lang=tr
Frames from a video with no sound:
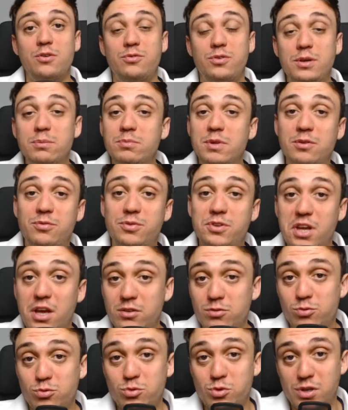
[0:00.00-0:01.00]
Filmde
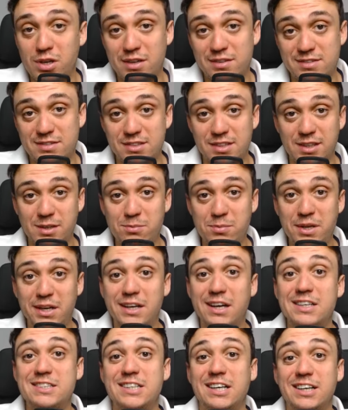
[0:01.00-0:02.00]
finans dünyasındaki
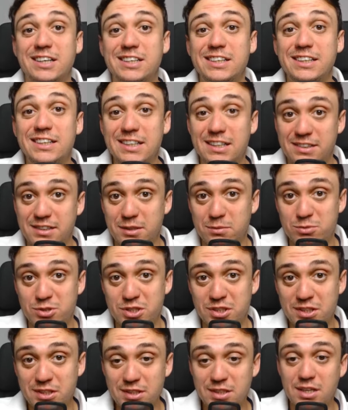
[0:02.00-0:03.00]
birkaç akıllı
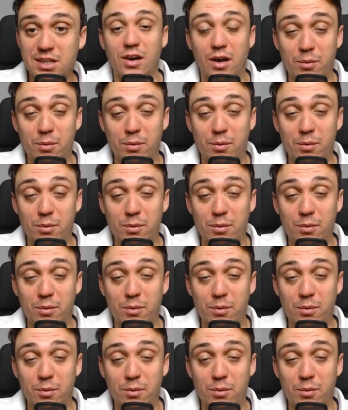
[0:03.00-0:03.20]
yatırımcının